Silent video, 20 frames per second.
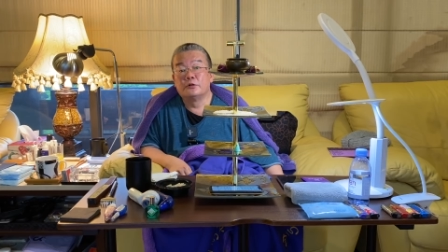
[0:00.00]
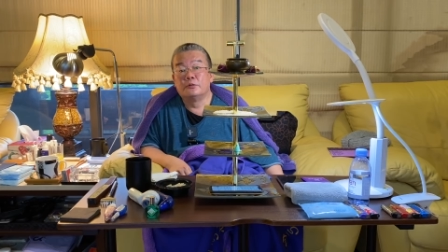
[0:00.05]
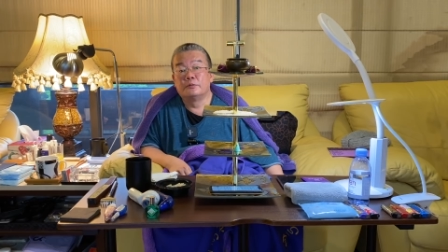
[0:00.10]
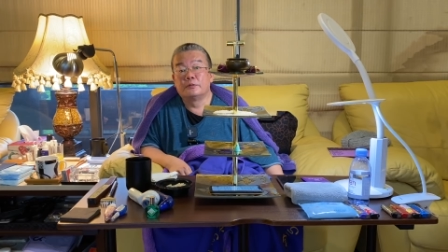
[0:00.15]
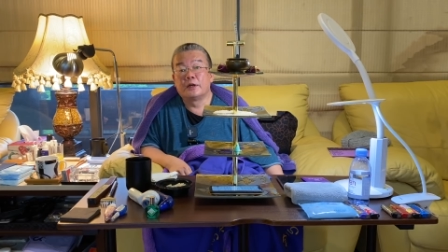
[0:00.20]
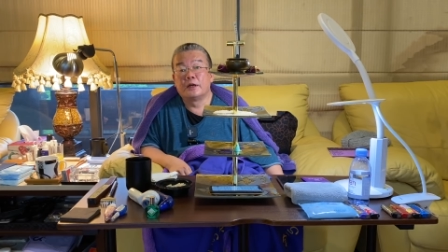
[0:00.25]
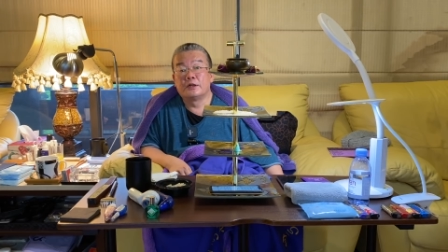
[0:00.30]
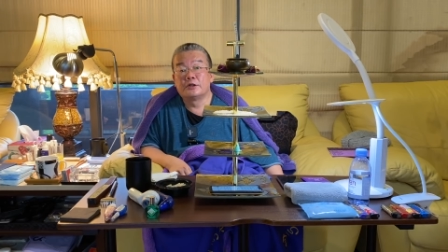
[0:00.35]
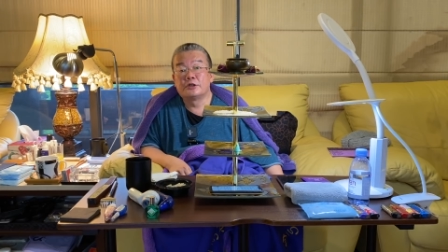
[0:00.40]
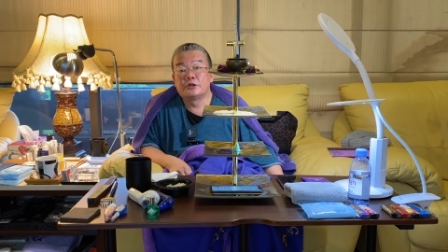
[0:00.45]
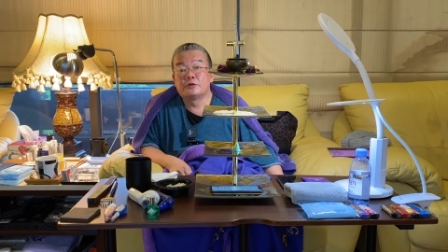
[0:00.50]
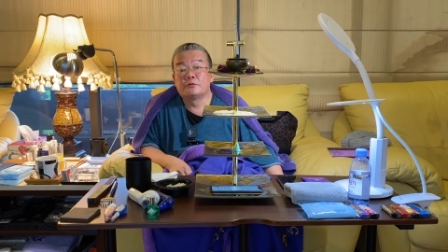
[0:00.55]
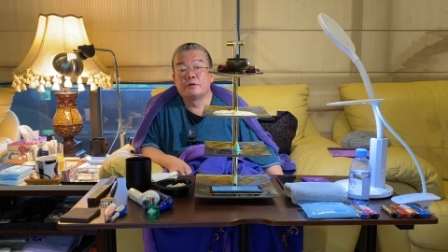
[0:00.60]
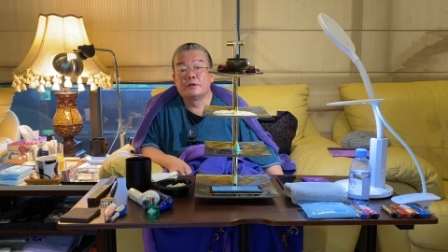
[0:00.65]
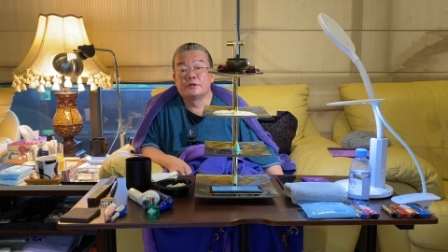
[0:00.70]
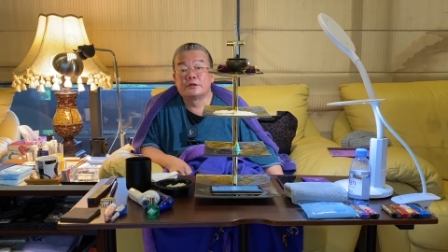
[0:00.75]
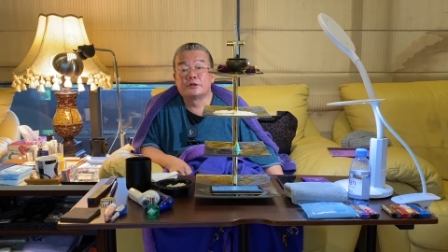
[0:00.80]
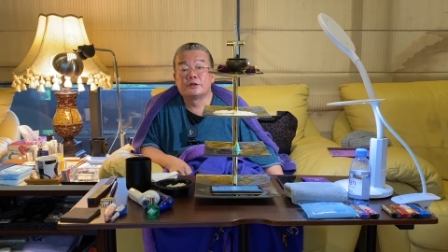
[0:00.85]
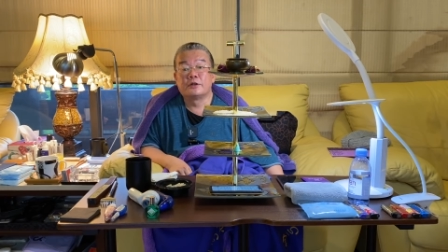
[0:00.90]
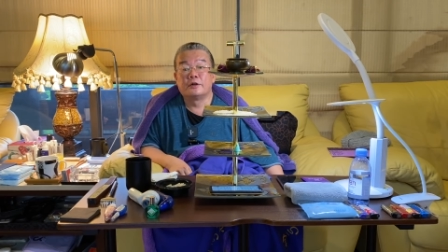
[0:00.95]
们大家习
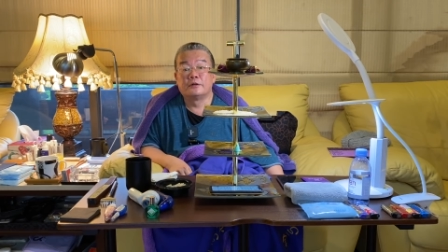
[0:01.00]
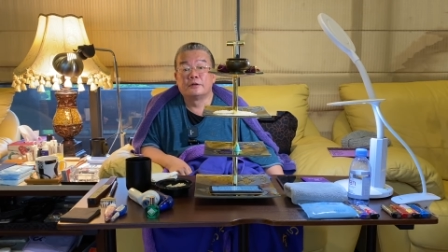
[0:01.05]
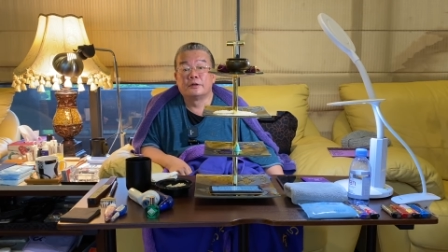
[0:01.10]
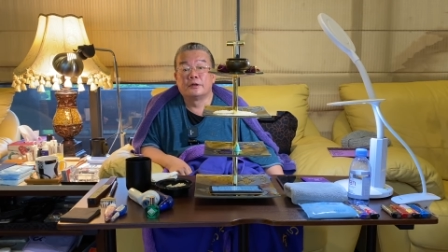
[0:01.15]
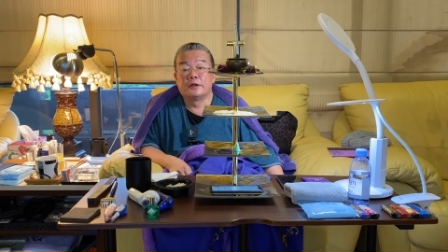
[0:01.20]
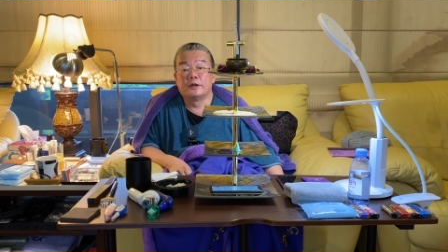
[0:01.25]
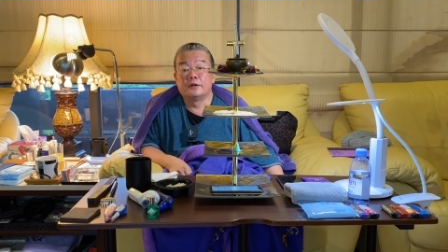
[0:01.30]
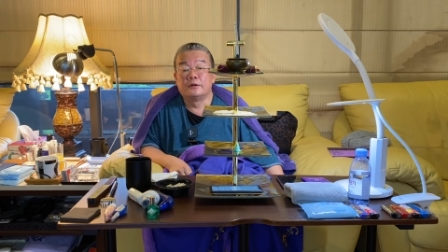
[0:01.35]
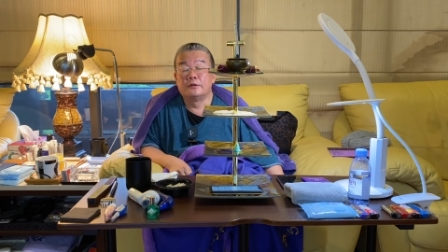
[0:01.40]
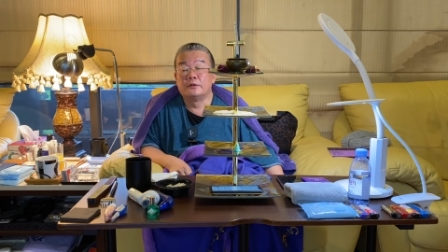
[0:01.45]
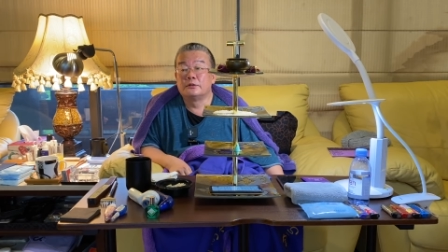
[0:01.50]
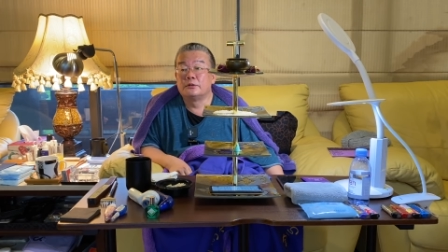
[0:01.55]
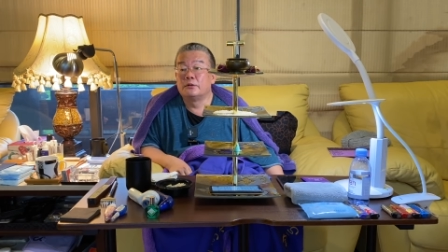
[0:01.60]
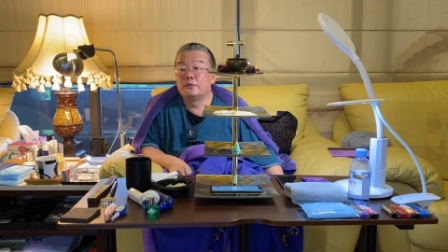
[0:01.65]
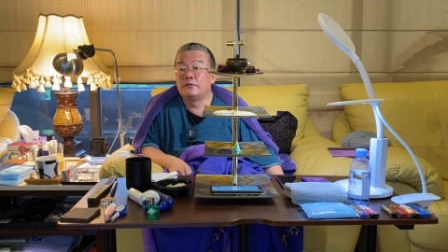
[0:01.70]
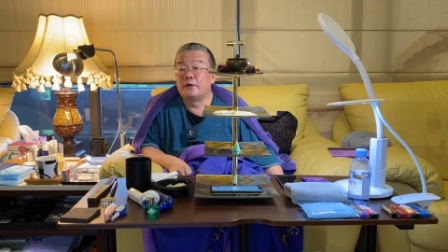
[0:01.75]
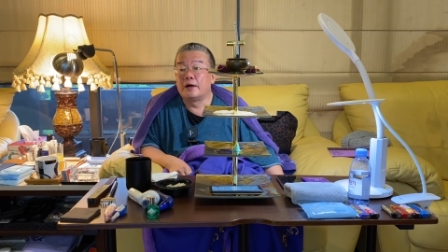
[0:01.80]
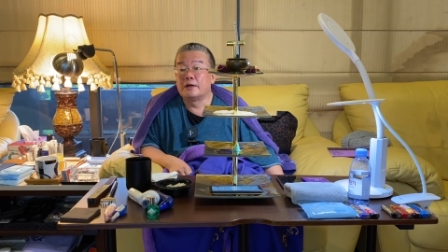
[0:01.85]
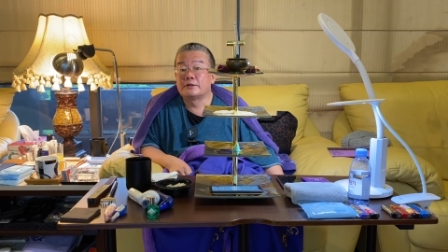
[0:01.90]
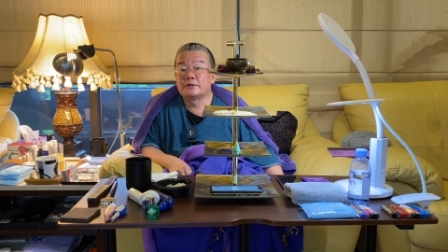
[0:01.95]
惯知道的，然后有
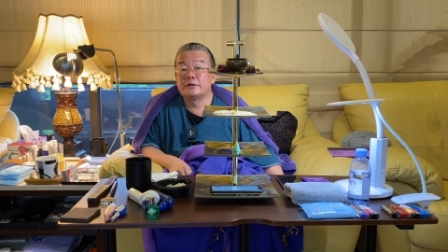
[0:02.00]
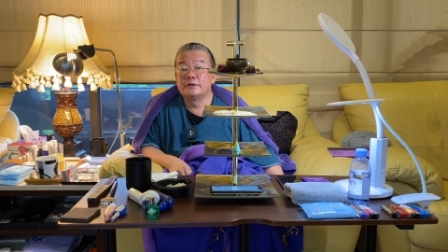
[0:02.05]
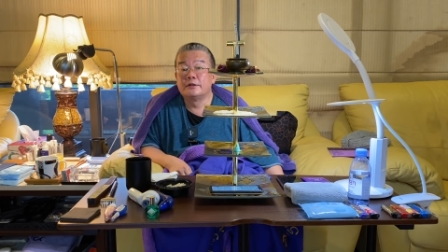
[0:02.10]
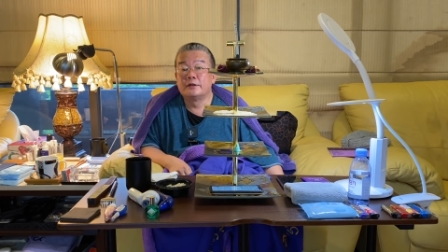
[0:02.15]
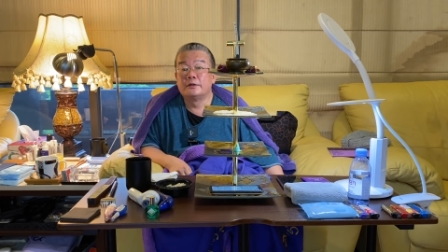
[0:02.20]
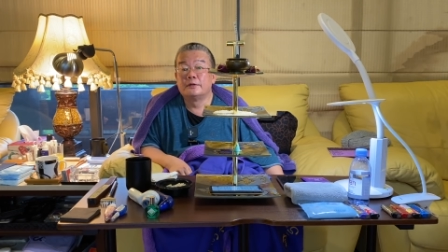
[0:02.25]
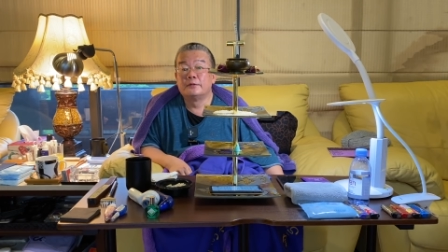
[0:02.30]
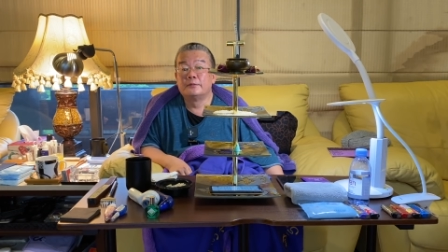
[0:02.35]
法身呐，